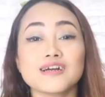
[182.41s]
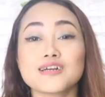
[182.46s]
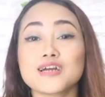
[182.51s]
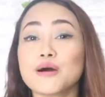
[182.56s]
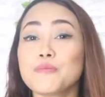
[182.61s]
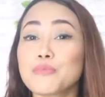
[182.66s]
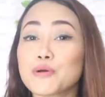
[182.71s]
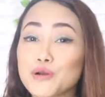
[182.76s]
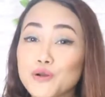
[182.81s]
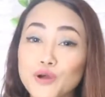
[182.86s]

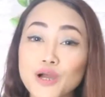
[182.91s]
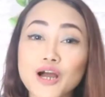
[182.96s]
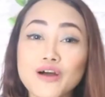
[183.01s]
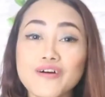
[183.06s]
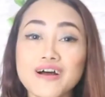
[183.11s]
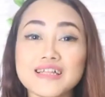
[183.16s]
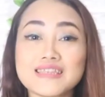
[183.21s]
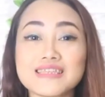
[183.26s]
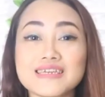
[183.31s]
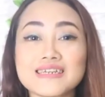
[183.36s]
Nggak perlu
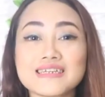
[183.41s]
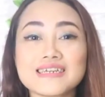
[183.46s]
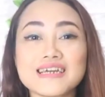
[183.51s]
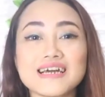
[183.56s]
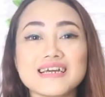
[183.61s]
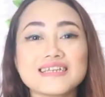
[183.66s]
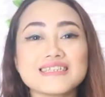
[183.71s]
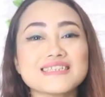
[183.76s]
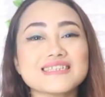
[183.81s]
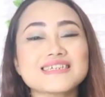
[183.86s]
khawatir
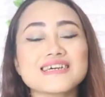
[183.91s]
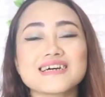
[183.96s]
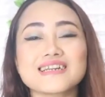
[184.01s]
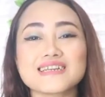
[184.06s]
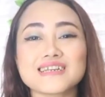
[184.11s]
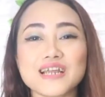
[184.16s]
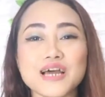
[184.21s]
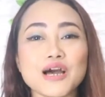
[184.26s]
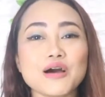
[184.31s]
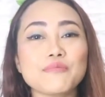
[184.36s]
guys,
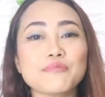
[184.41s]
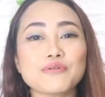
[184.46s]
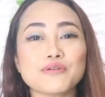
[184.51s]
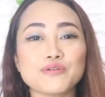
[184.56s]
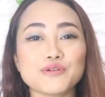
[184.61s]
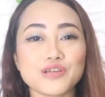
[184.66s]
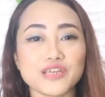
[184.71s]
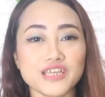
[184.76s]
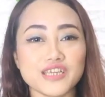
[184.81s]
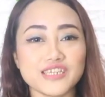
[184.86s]
karena
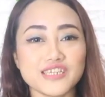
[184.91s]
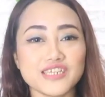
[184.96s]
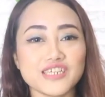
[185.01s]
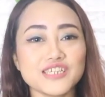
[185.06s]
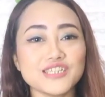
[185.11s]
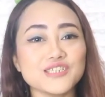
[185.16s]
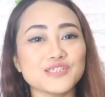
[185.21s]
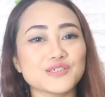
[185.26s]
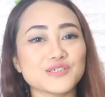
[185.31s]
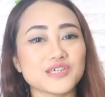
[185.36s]
produk
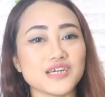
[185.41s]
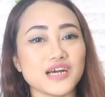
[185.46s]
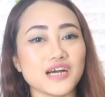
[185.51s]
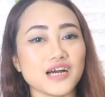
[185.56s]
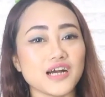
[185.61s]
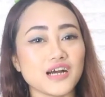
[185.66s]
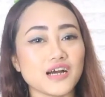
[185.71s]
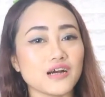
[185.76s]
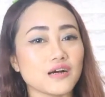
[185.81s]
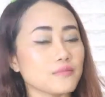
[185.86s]
ini
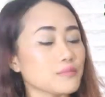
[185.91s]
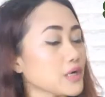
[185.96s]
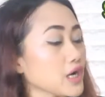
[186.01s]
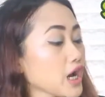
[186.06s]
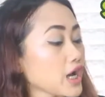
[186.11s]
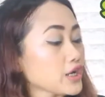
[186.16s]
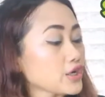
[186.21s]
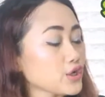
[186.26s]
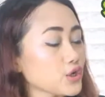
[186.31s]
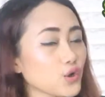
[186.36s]
juga
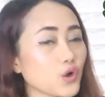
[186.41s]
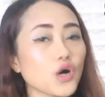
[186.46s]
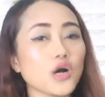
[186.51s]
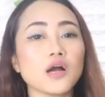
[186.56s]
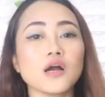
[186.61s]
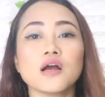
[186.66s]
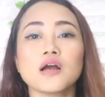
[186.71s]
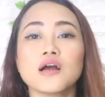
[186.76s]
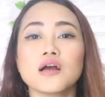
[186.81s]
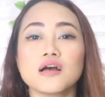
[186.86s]

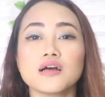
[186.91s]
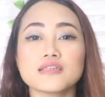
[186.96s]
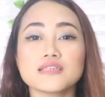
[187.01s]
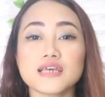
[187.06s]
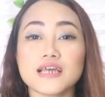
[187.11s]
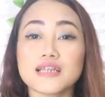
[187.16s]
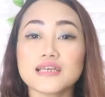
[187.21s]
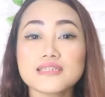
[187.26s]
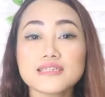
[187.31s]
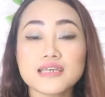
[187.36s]
mengandung
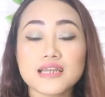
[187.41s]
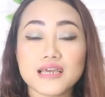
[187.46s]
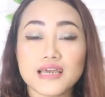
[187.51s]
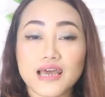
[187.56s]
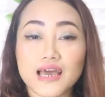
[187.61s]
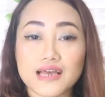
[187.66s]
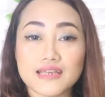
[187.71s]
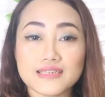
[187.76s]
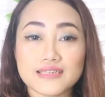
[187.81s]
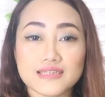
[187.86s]

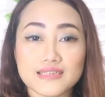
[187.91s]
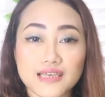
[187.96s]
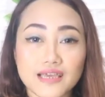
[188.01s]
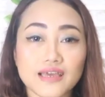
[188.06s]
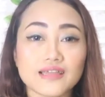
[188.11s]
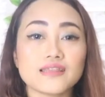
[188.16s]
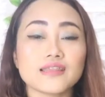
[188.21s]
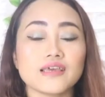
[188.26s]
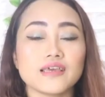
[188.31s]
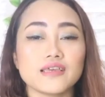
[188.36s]
salicylic
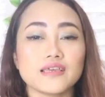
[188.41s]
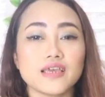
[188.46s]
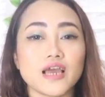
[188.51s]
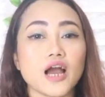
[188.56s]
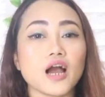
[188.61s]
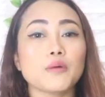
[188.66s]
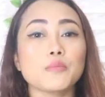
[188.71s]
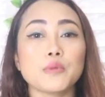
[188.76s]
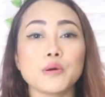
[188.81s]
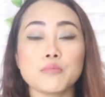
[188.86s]
acid
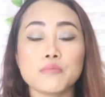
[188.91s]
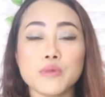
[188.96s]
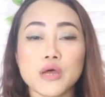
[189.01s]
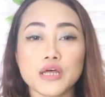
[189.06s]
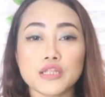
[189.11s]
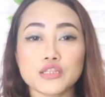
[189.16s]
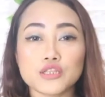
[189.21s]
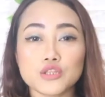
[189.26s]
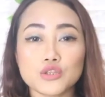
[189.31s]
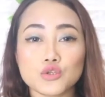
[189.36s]
yang
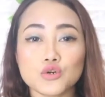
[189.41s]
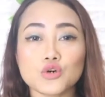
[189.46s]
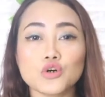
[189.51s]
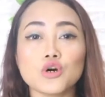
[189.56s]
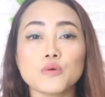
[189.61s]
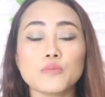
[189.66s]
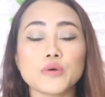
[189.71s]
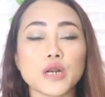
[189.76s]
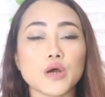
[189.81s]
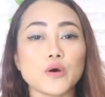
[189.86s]
membantu
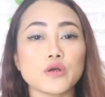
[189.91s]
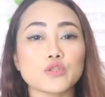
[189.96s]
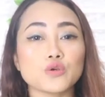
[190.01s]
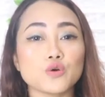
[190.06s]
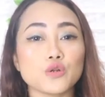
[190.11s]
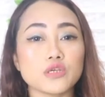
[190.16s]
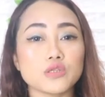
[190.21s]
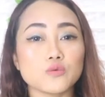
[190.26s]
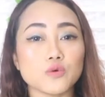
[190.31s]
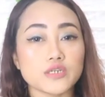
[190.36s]
merawat
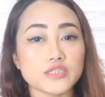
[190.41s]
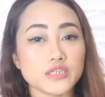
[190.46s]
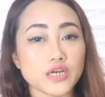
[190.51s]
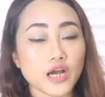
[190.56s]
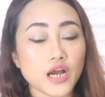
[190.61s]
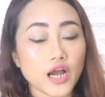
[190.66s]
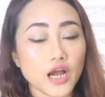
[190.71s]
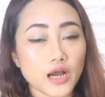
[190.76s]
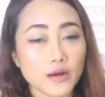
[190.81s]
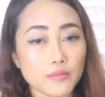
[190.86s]
kulit
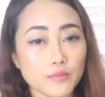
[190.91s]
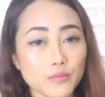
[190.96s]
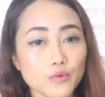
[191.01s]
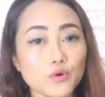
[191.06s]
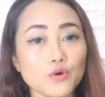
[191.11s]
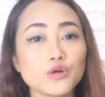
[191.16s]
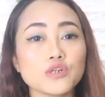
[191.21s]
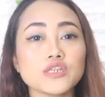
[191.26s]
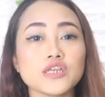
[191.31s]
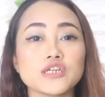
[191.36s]
wajah
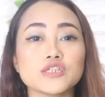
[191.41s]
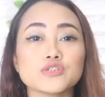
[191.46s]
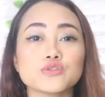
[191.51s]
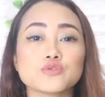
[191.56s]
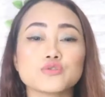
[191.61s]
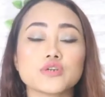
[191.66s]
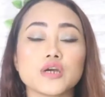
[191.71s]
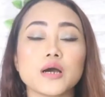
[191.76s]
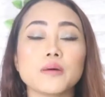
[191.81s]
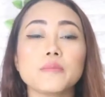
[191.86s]
kamu dan
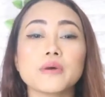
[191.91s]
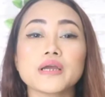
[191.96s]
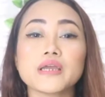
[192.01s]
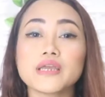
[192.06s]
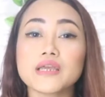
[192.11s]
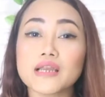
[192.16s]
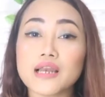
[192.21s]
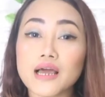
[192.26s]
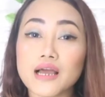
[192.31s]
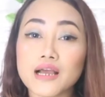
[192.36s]
juga
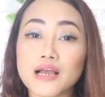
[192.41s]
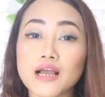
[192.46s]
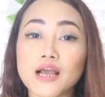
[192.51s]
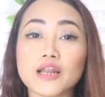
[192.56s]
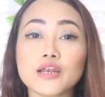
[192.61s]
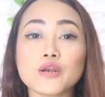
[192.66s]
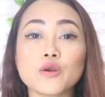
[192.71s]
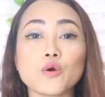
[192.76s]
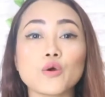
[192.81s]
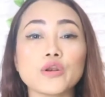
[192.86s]

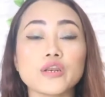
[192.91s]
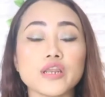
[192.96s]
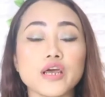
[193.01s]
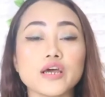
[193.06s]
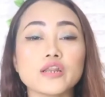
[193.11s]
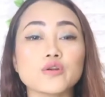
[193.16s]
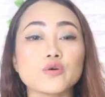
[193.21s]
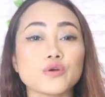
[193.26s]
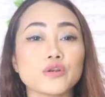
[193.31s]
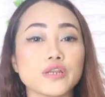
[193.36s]
menghilangkan
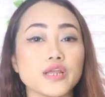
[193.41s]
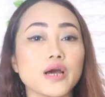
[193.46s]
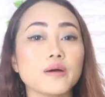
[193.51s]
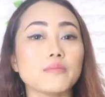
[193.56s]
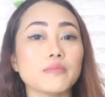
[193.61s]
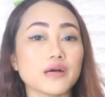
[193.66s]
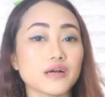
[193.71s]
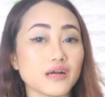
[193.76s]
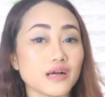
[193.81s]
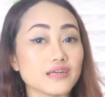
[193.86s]
noda-noda
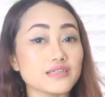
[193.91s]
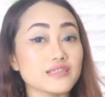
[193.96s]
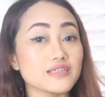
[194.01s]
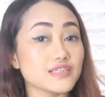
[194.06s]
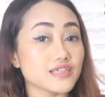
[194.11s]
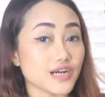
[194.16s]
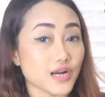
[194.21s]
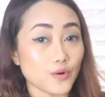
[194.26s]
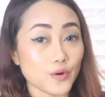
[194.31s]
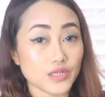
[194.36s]
bekas
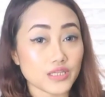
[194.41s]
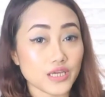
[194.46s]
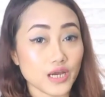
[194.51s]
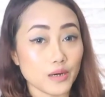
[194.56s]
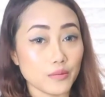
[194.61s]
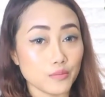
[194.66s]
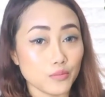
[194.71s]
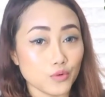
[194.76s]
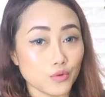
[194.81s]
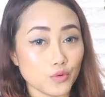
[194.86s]
jerawat
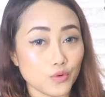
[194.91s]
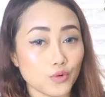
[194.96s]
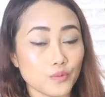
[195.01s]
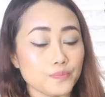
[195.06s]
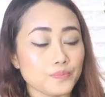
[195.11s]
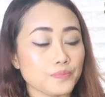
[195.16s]
kamu.